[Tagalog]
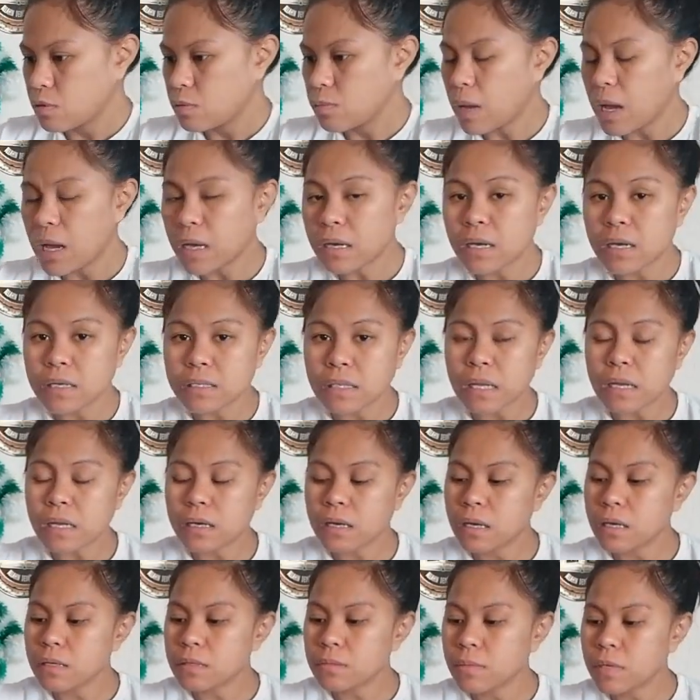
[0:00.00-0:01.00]
Umaga
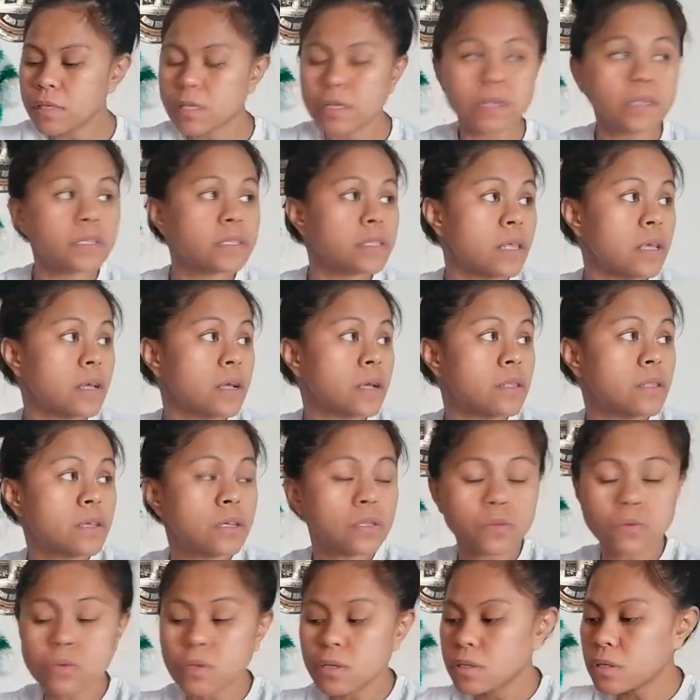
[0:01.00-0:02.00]
talagang mag stay ka
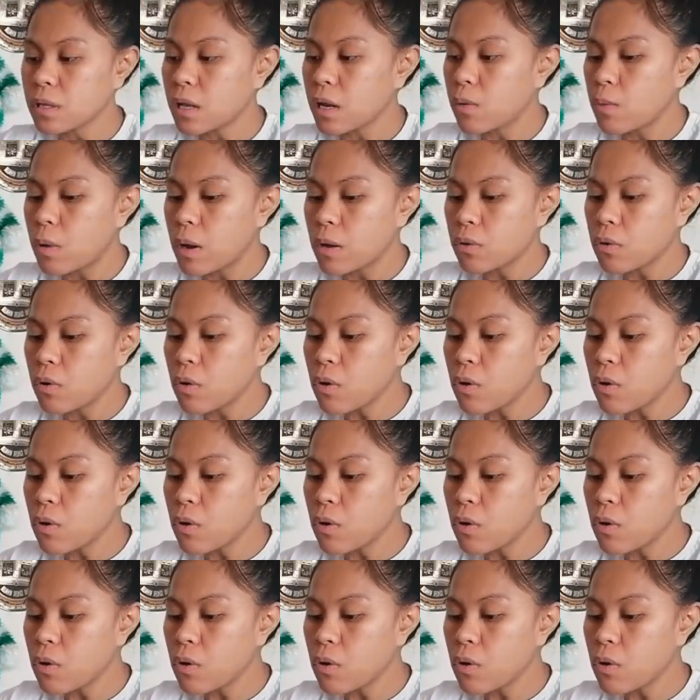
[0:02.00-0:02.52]
dito ng dalawang